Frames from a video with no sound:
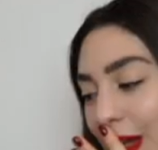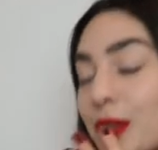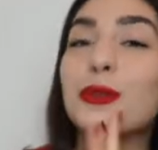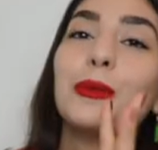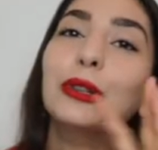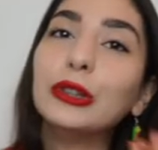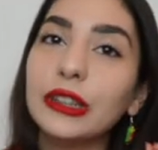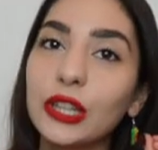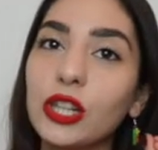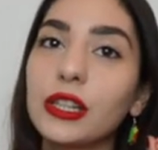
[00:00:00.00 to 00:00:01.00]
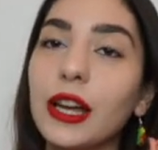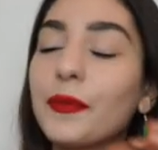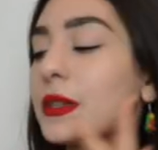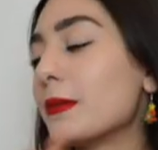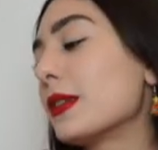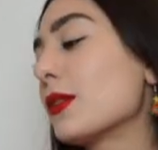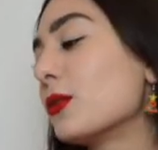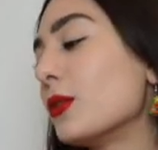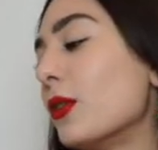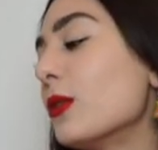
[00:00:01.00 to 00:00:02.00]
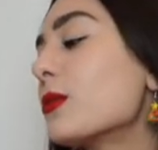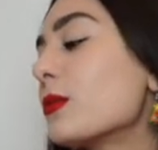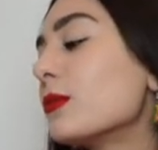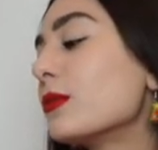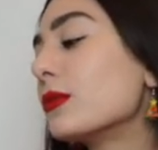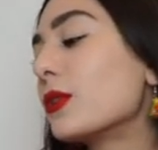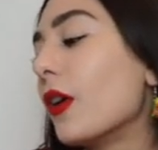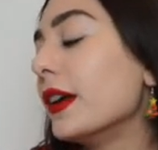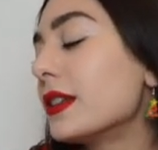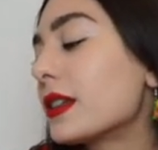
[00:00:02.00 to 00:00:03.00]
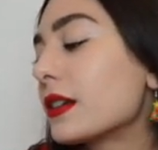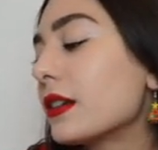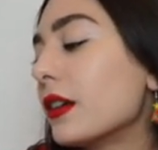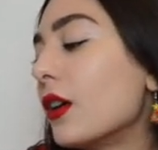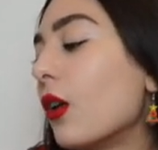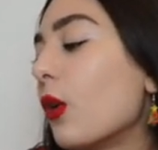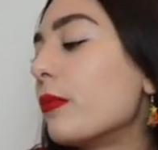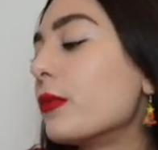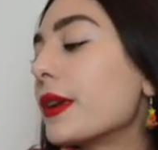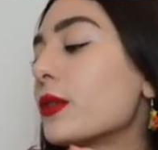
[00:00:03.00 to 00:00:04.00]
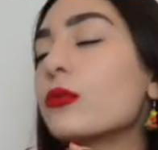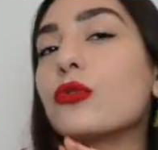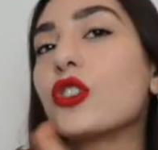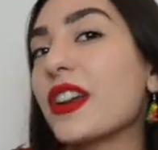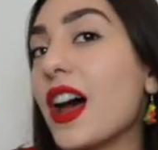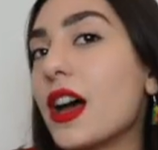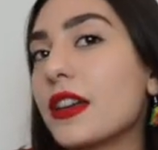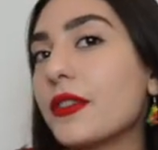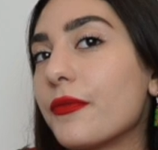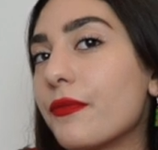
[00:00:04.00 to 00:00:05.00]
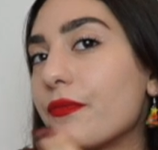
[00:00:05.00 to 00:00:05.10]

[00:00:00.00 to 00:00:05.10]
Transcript: Sono molto indecisa se metterlo o su Droids oppure su Jedi.